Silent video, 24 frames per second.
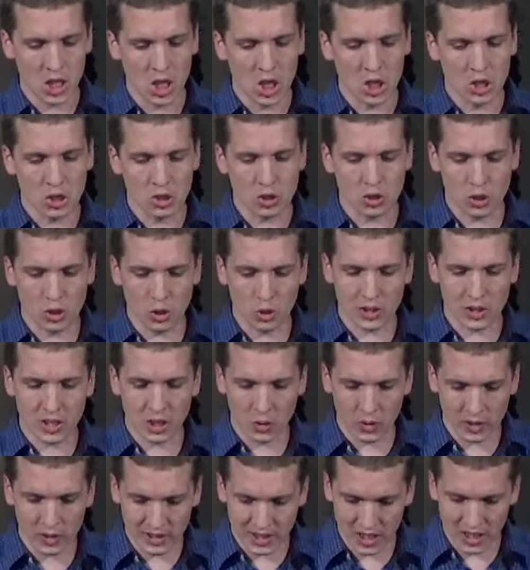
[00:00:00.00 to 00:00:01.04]
Ceux qui
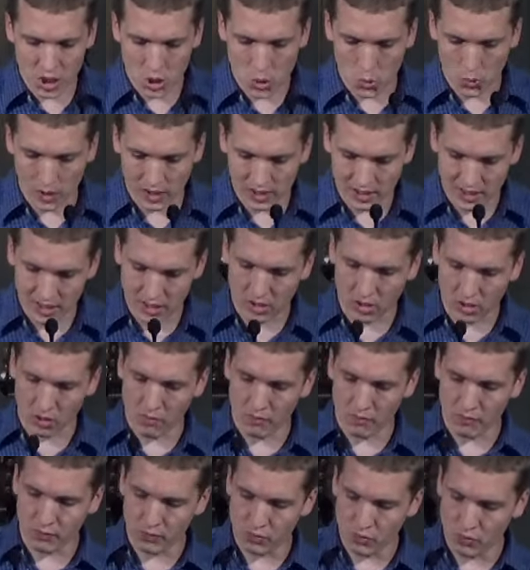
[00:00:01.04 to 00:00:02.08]
ont été choisis
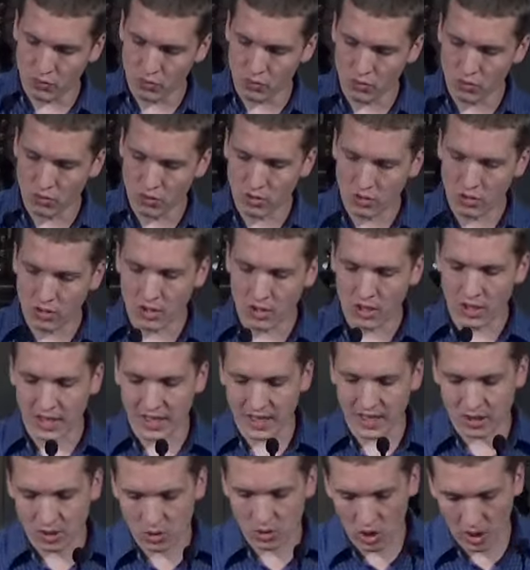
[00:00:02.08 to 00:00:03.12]
comme vous et
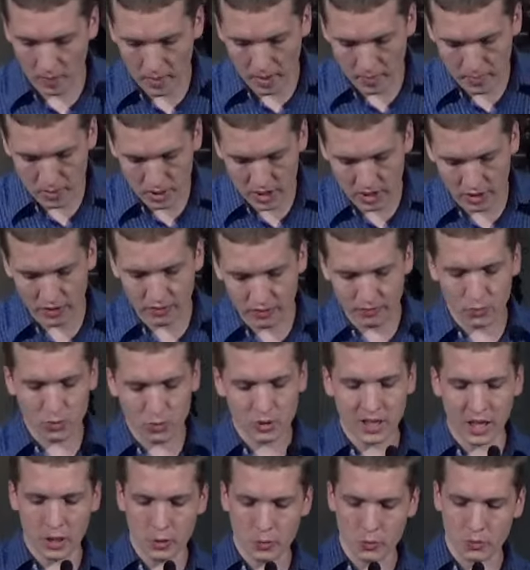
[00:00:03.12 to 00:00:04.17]
sont à Babylone vous
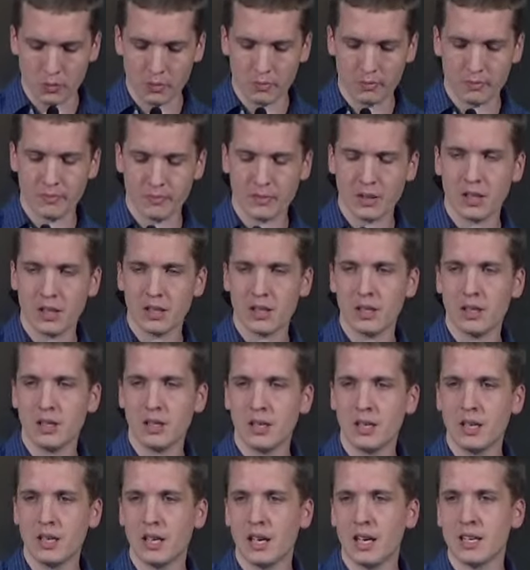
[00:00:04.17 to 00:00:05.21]
saluent,
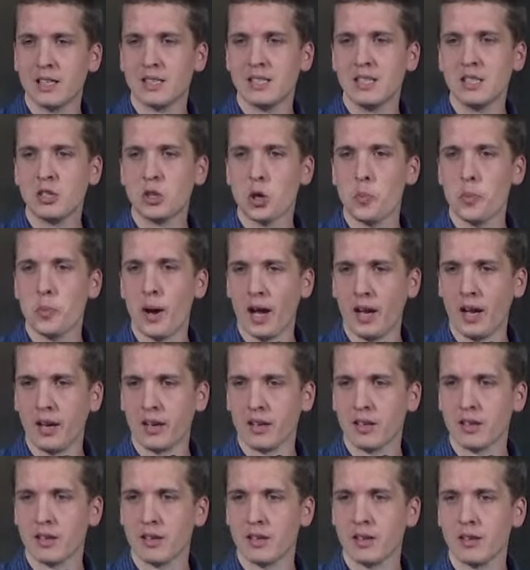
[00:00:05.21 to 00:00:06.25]
ainsi que
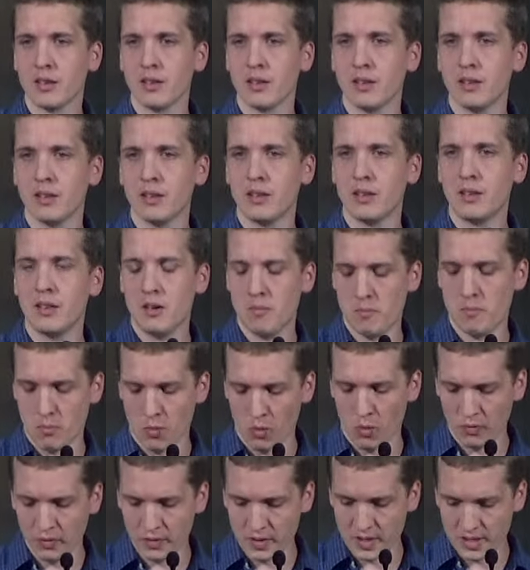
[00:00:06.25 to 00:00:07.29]
Marc,
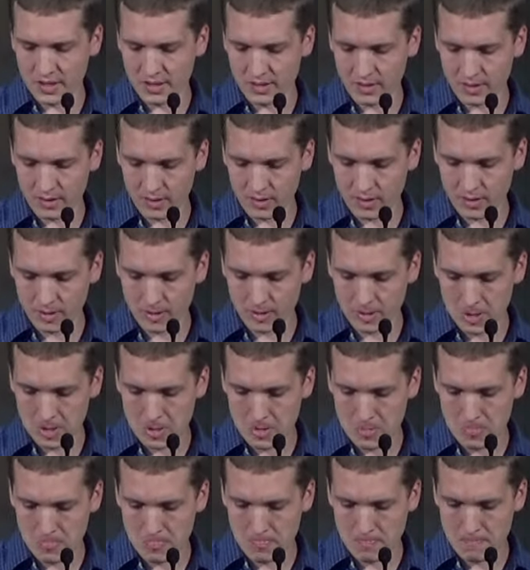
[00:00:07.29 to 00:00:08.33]
mon fils.
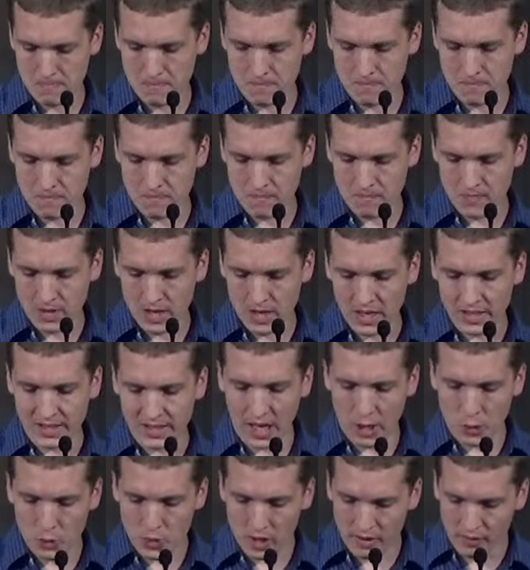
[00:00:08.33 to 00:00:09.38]

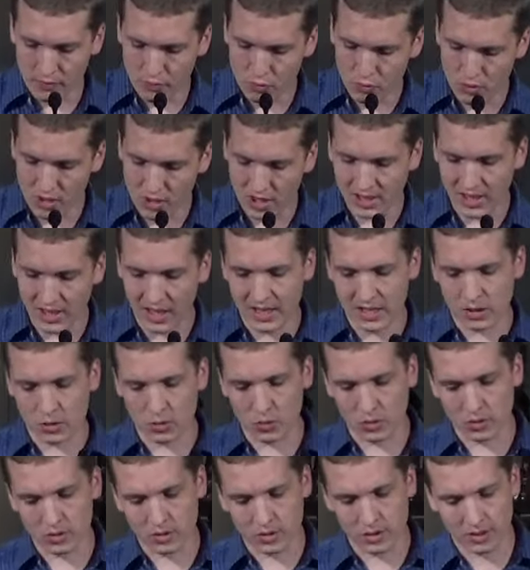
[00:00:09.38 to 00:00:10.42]
Saluez-vous les uns les
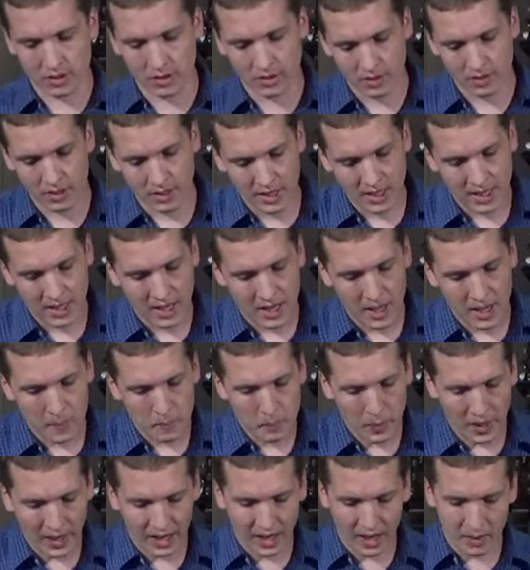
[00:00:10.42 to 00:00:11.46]
autres
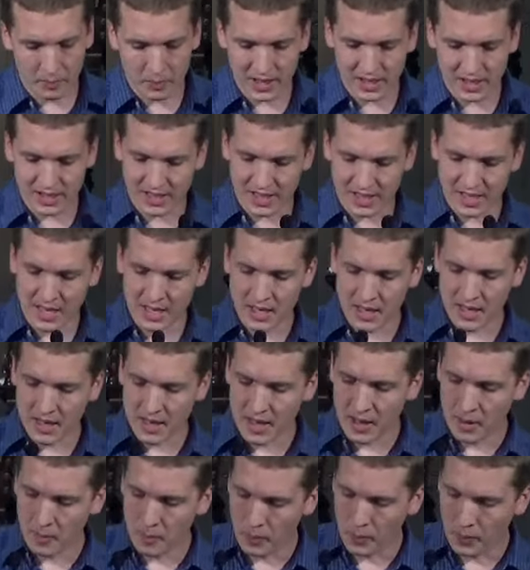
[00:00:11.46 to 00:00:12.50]
par un baiser
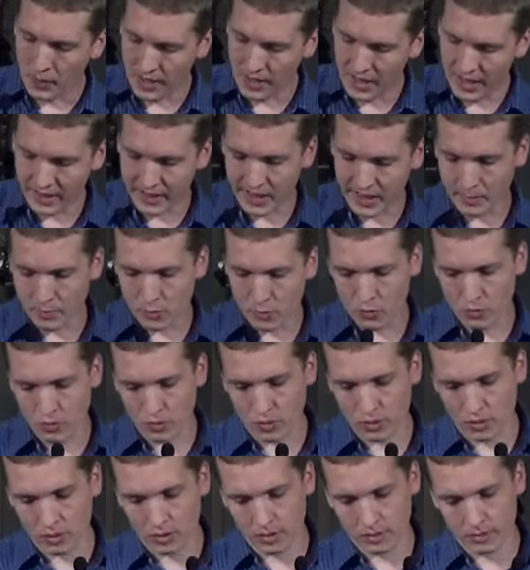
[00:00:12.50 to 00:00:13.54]
plein
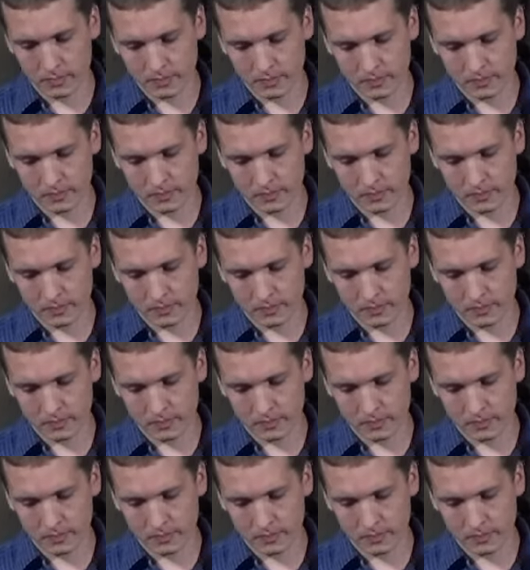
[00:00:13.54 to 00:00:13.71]
d'amour,